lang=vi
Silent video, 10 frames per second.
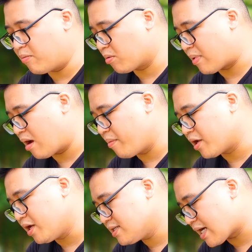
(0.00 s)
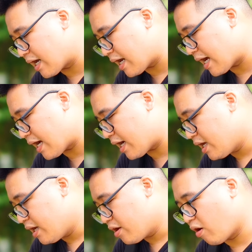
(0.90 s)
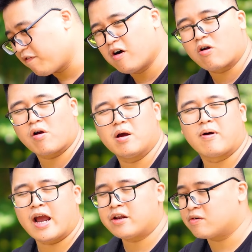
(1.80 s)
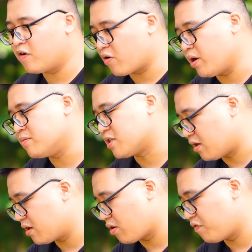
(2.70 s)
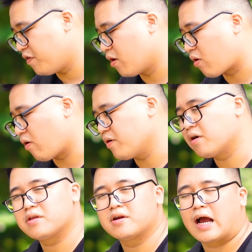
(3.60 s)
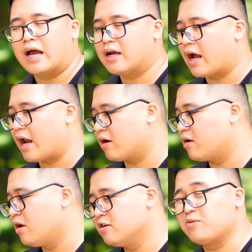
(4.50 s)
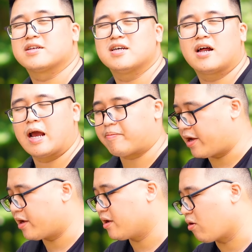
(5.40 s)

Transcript: Một con máy mà mình nghĩ rằng là nó vừa có những điểm hay, nó vừa có điểm dở, nó vừa có được những cái khả năng chụp ảnh rất là đẹp này,